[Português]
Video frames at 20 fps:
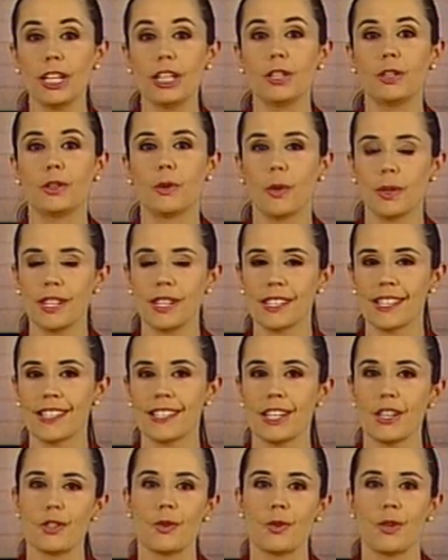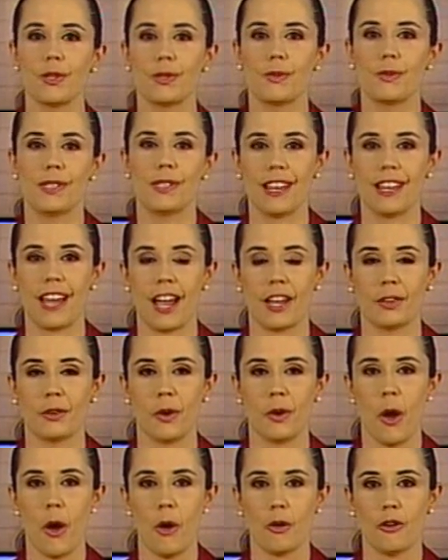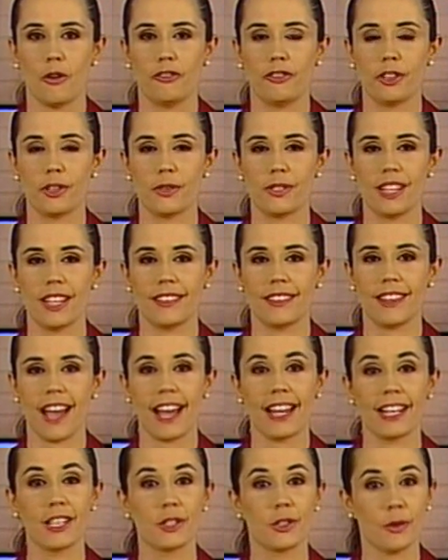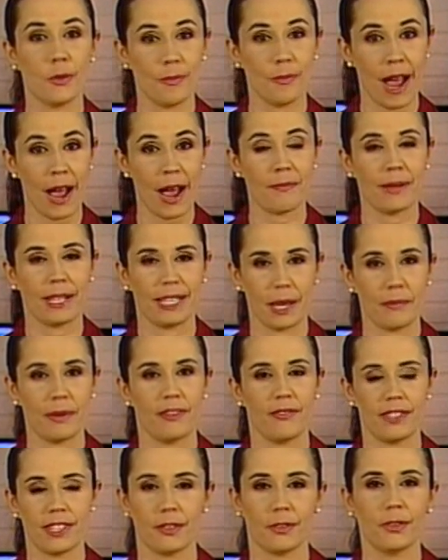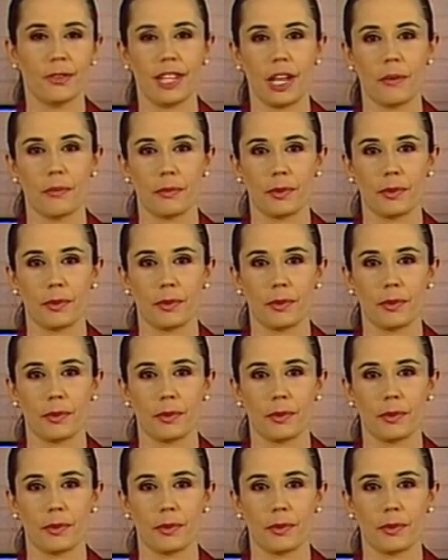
todas as regiões do estado. Confira os detalhes no mapa da previsão do tempo.